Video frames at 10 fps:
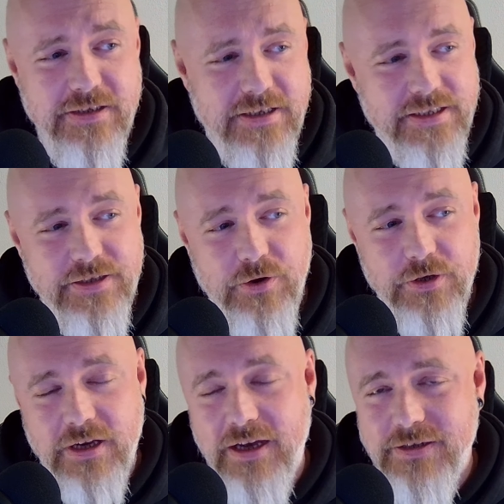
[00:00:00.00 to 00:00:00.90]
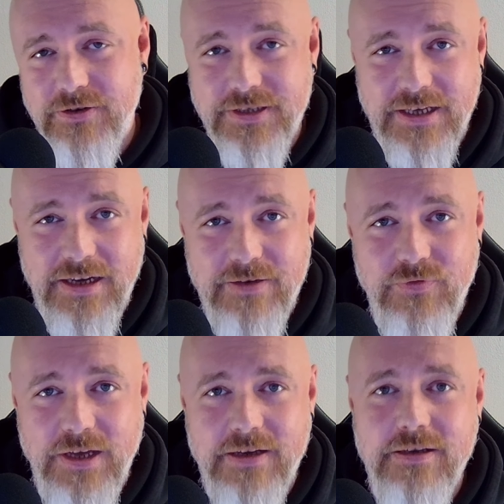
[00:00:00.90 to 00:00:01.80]
das ich euch gleich noch zeigen
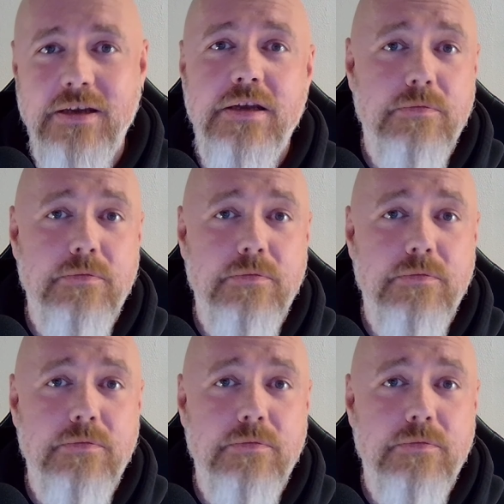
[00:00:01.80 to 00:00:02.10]
werde,